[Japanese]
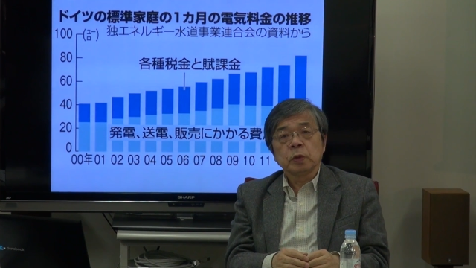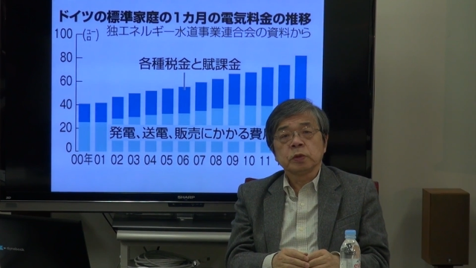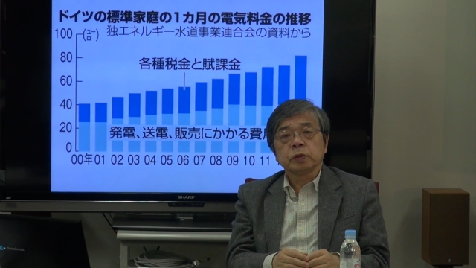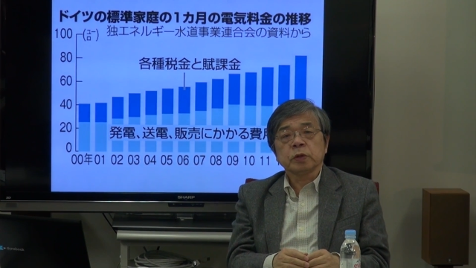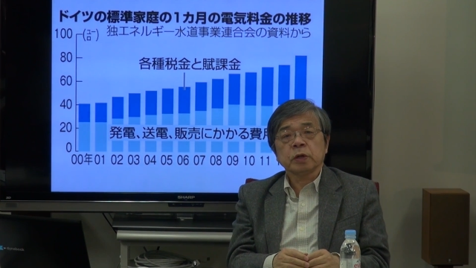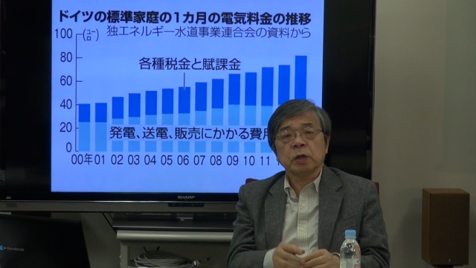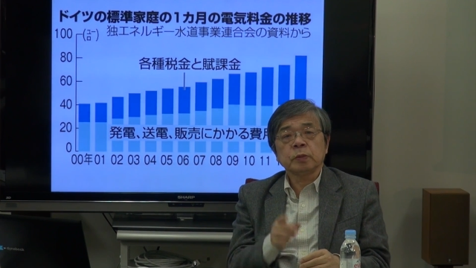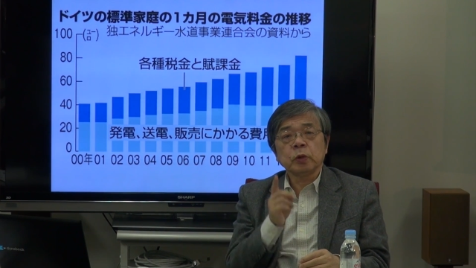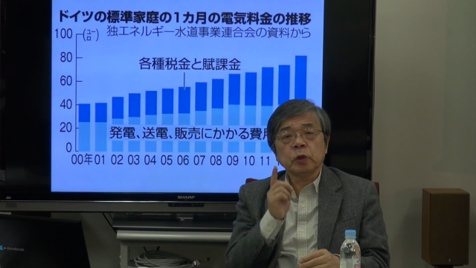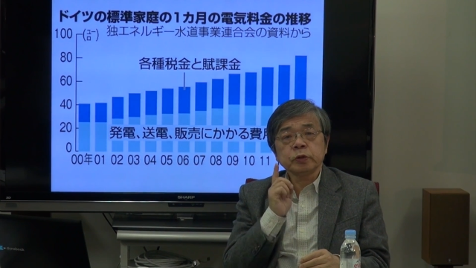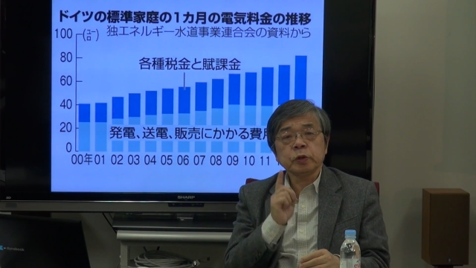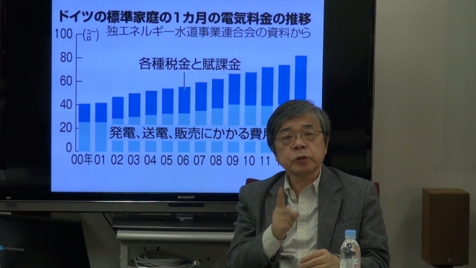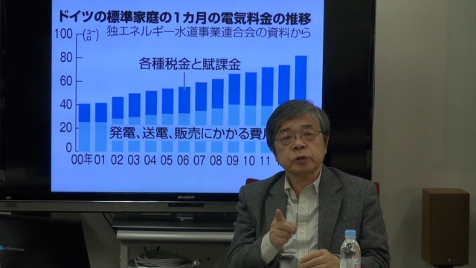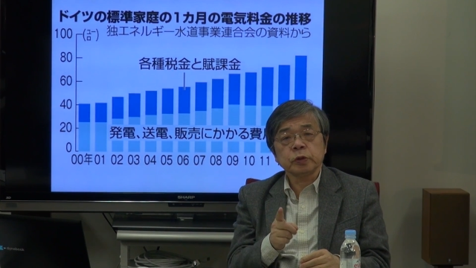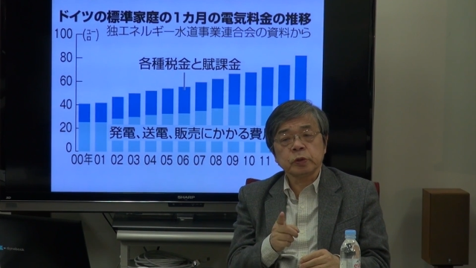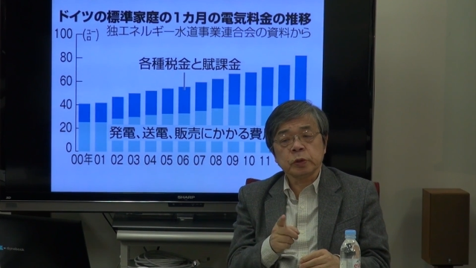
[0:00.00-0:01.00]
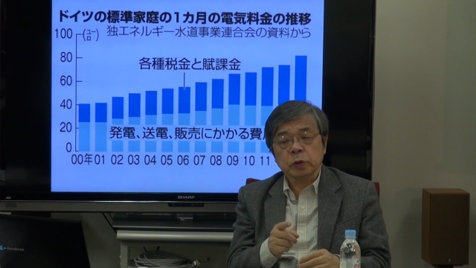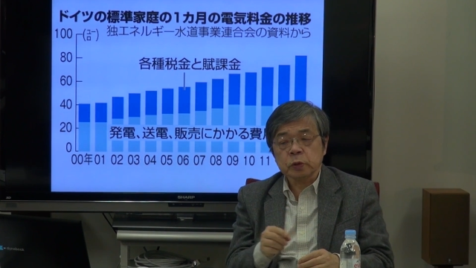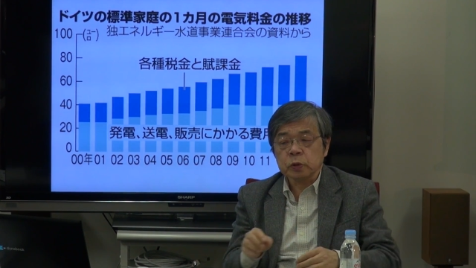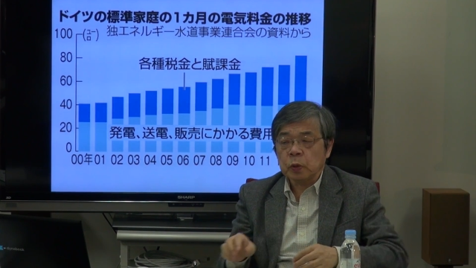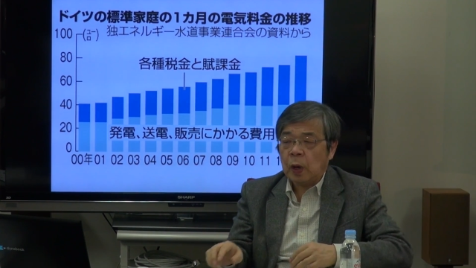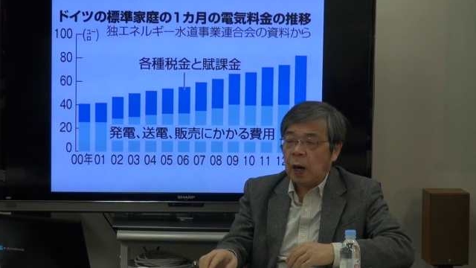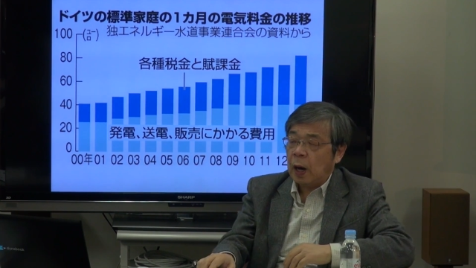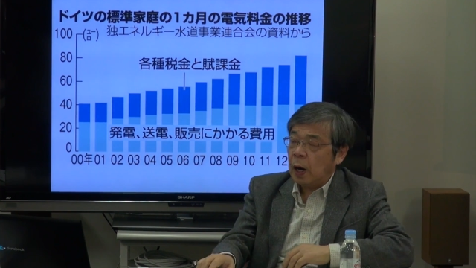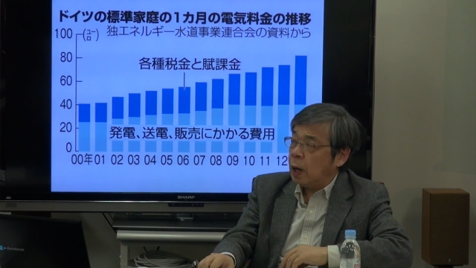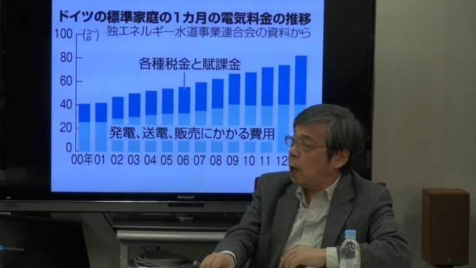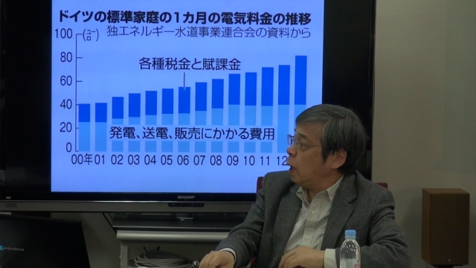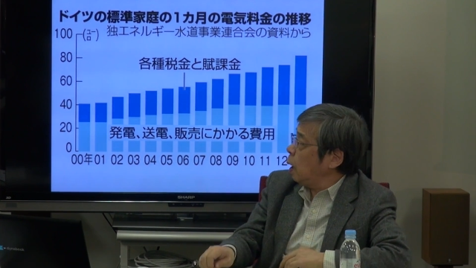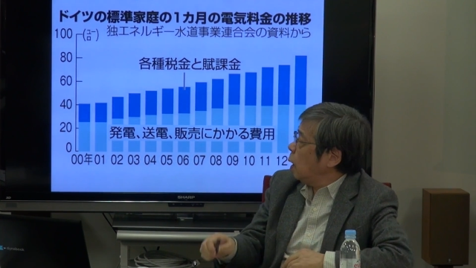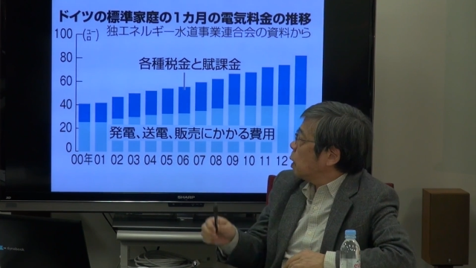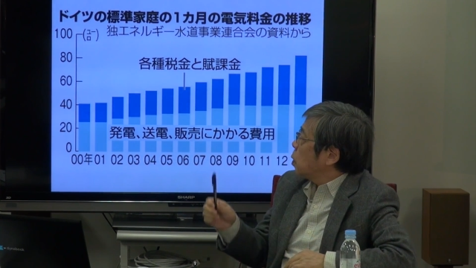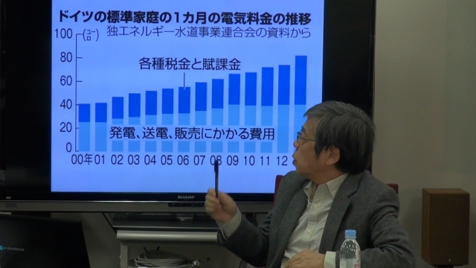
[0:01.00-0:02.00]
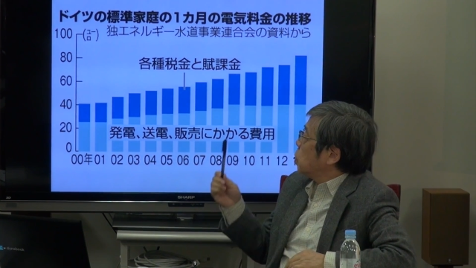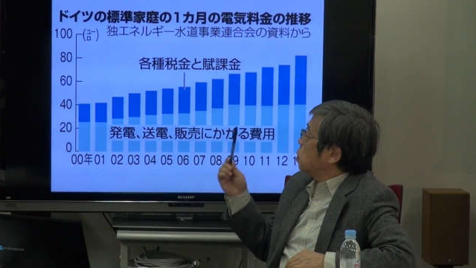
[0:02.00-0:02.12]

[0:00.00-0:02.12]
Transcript: それからもう一つ重要なことは、こ